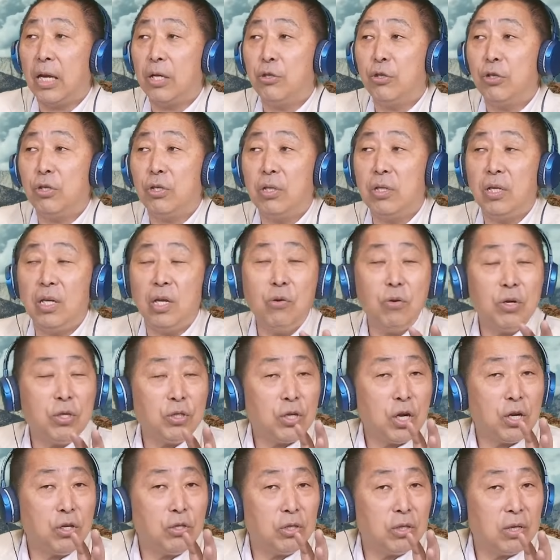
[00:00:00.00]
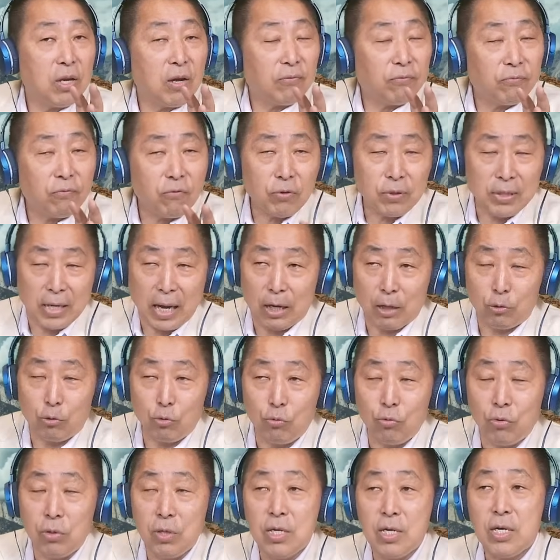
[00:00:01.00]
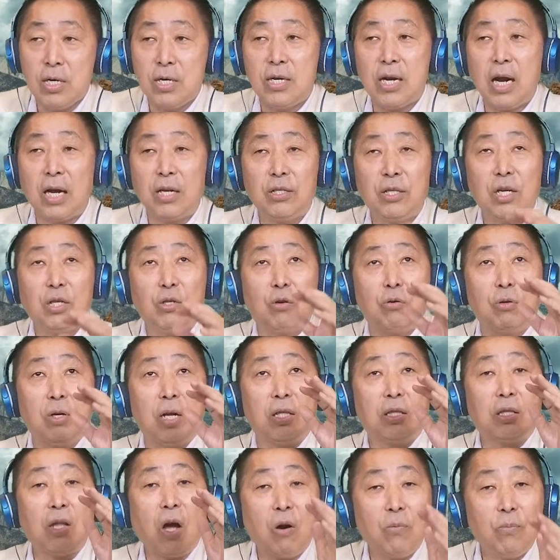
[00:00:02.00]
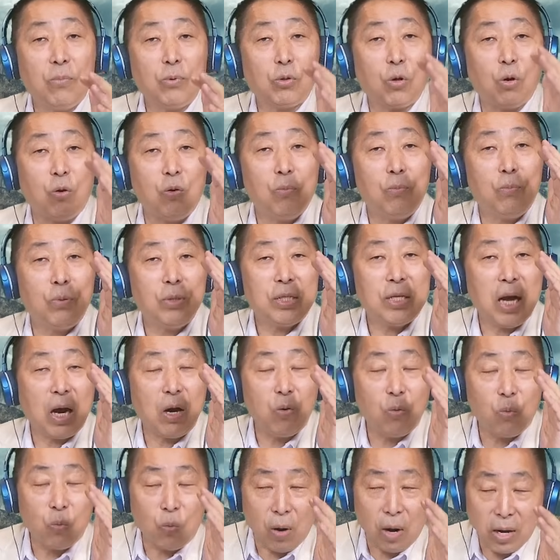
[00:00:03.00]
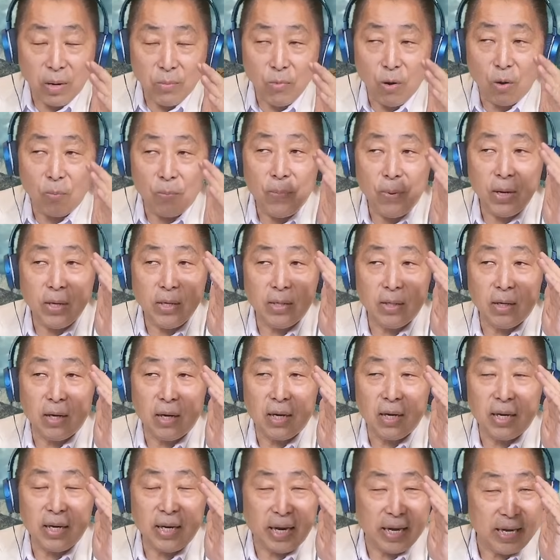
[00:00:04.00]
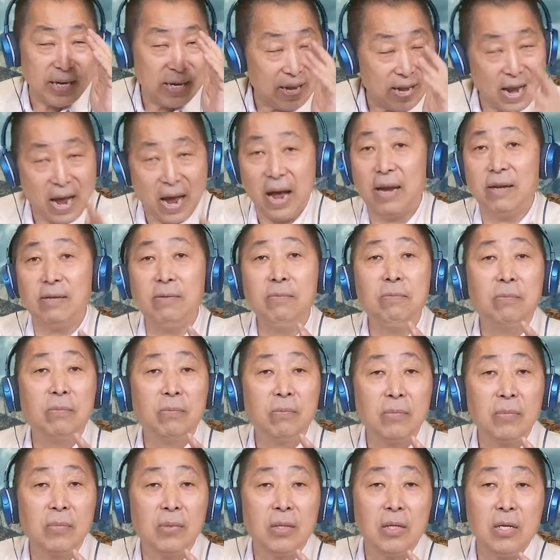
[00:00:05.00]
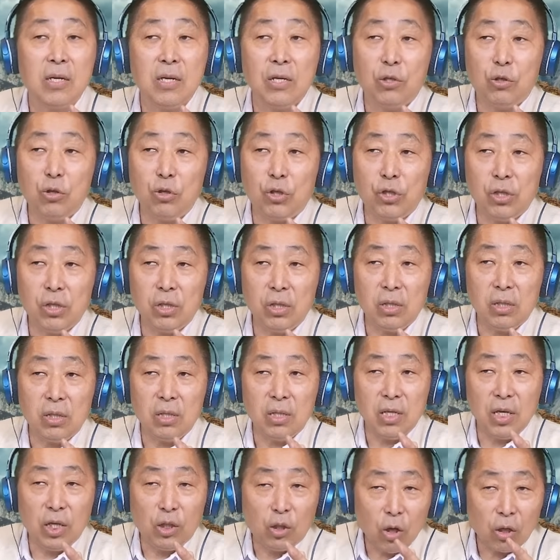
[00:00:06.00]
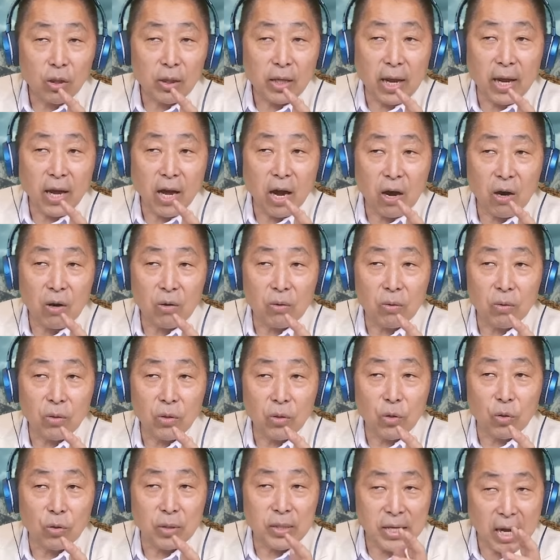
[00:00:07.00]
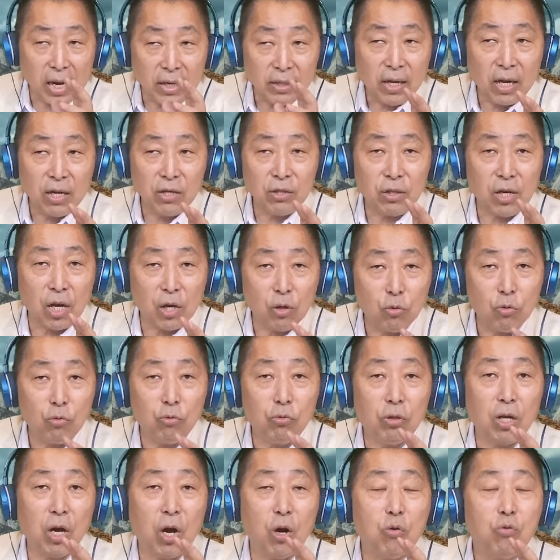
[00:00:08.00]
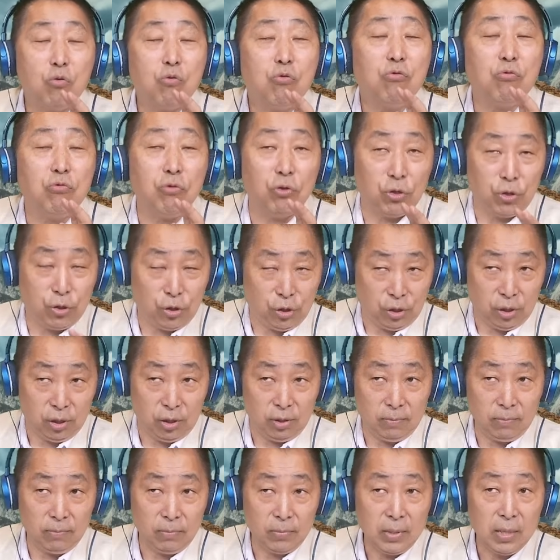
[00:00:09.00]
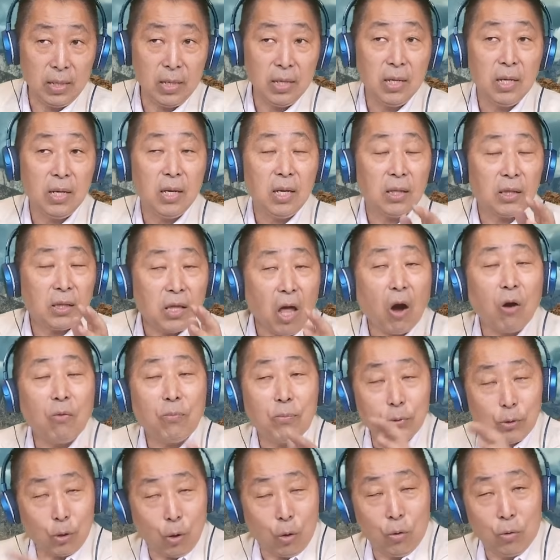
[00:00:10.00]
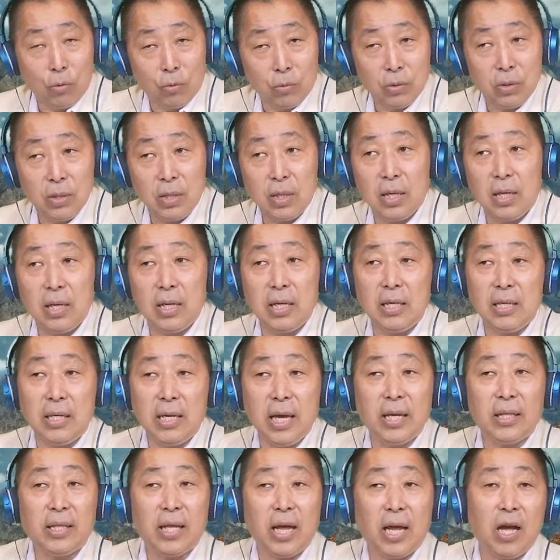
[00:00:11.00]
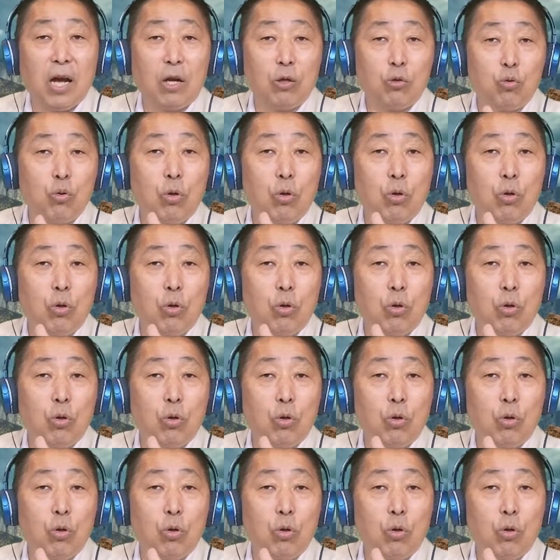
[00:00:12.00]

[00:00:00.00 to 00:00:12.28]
但是因为政治的复杂度，让这种的道不同不相为谋变得很难。就是你都得要有相当程度的务实，道不同。也得